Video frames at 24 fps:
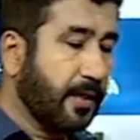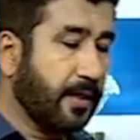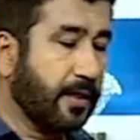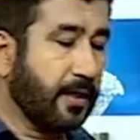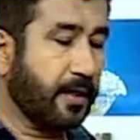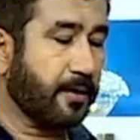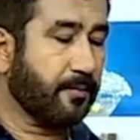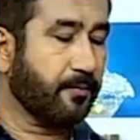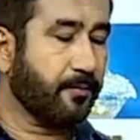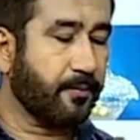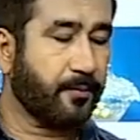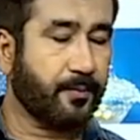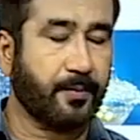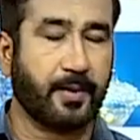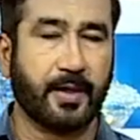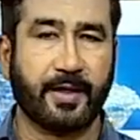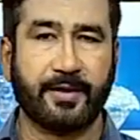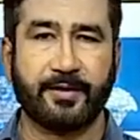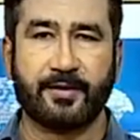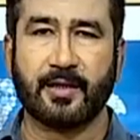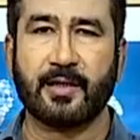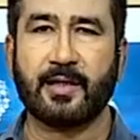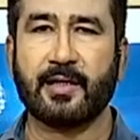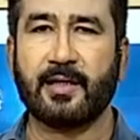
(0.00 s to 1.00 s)
एक
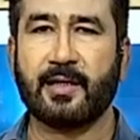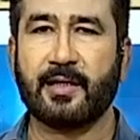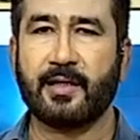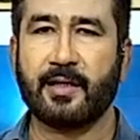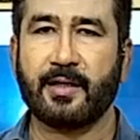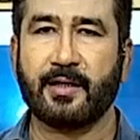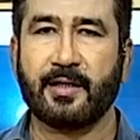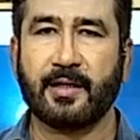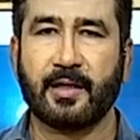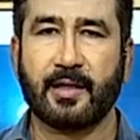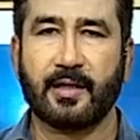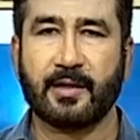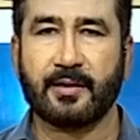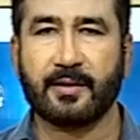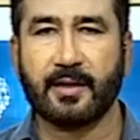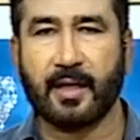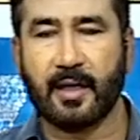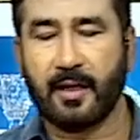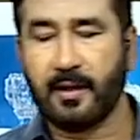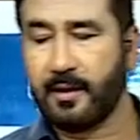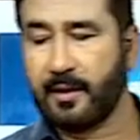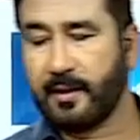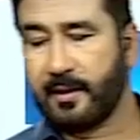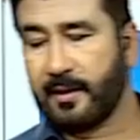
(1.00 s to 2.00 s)
प्लेटर ले लें या एक
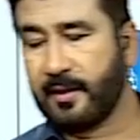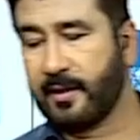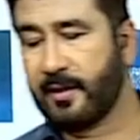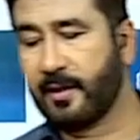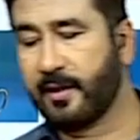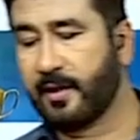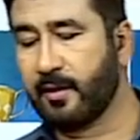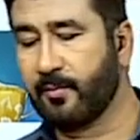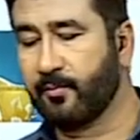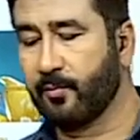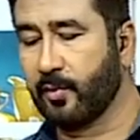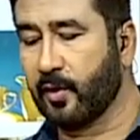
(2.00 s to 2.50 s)
थाल ले लें एक